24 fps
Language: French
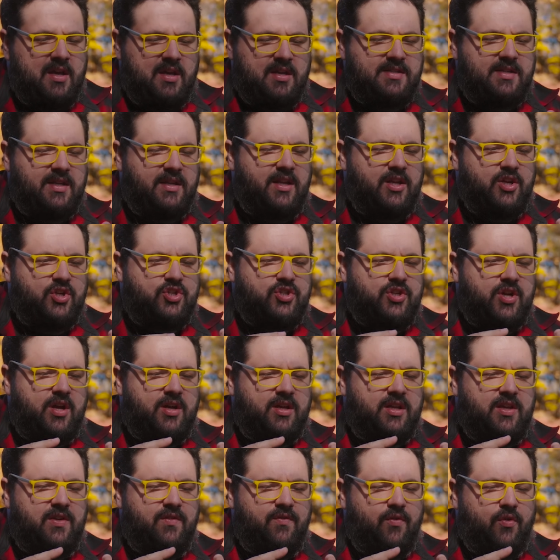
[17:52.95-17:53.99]
c'est des gens
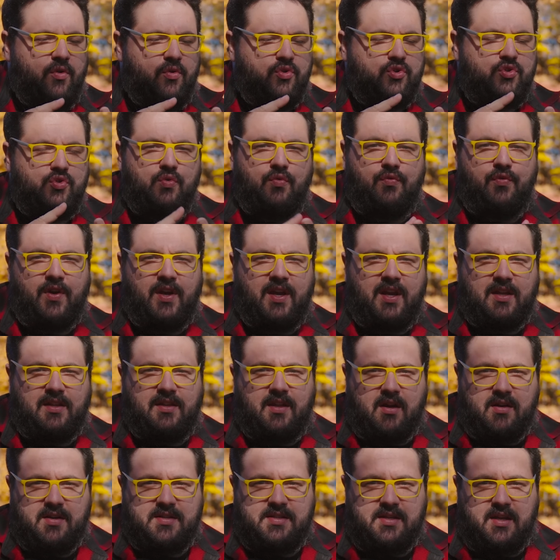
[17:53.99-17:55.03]
qui vont souffrir
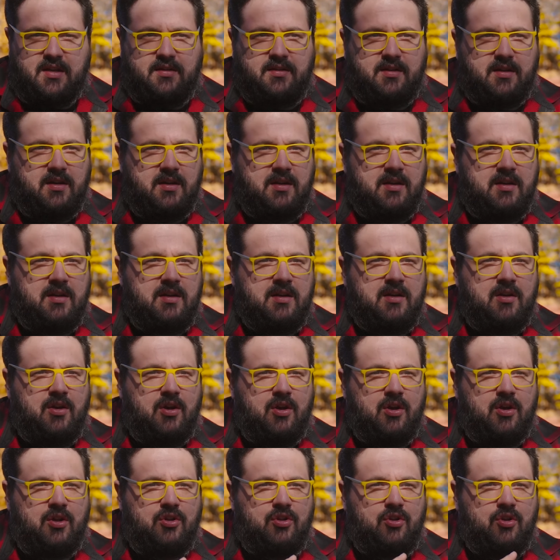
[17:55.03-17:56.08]
d'anxiété,
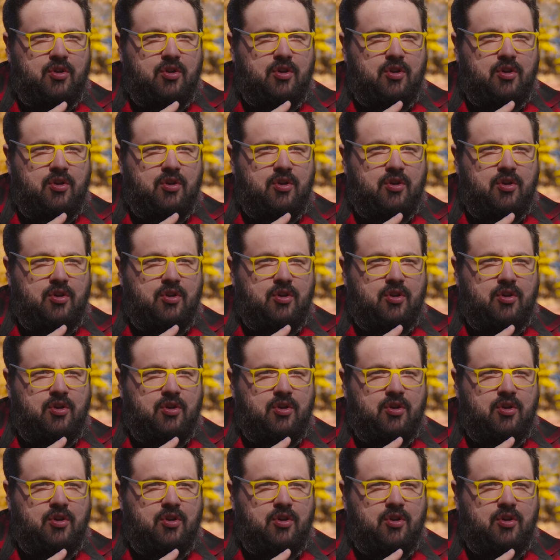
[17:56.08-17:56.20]
euh,